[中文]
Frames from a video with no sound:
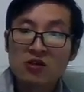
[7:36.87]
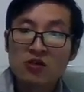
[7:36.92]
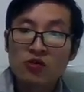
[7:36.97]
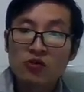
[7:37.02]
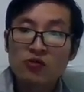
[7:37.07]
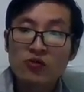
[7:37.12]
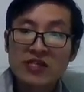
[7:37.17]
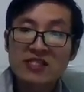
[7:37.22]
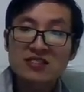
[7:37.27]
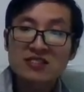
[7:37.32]

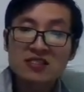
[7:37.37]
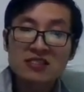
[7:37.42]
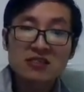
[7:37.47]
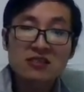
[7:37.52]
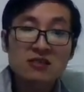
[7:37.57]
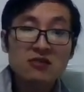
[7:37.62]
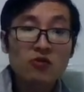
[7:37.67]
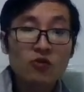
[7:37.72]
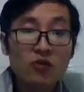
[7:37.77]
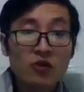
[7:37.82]
为自己
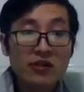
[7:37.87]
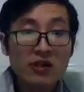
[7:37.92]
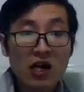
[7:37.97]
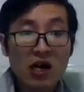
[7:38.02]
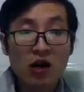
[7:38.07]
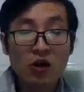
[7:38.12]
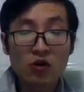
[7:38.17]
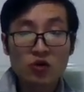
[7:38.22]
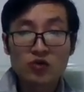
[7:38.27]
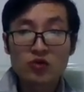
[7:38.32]
获得
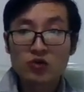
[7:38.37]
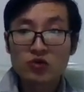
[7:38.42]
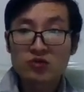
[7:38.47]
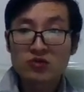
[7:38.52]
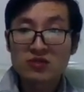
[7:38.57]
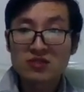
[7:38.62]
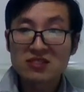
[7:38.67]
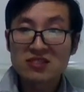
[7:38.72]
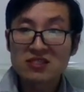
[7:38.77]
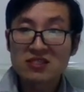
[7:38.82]
好处、
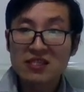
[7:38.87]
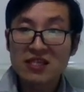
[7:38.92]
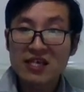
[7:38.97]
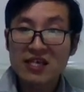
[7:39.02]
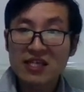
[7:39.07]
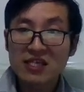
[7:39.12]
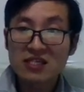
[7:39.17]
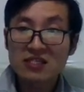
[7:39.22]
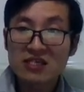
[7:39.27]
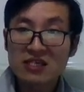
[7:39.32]
自利
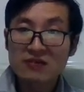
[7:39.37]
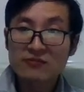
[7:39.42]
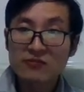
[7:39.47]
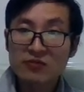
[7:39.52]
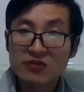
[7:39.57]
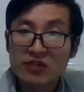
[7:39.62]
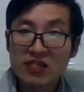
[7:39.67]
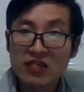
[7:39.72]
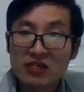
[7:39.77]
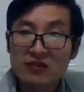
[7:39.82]
的这个目
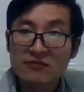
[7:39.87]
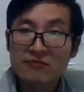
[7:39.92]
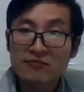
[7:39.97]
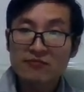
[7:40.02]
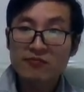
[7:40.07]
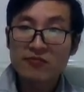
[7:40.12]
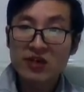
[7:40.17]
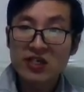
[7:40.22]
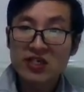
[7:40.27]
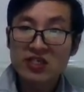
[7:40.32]
的
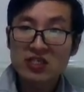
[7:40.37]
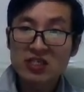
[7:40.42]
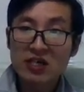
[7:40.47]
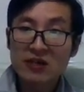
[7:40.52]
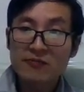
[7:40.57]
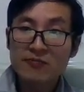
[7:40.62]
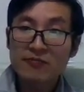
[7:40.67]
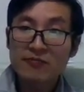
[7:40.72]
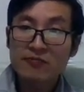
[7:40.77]
本身，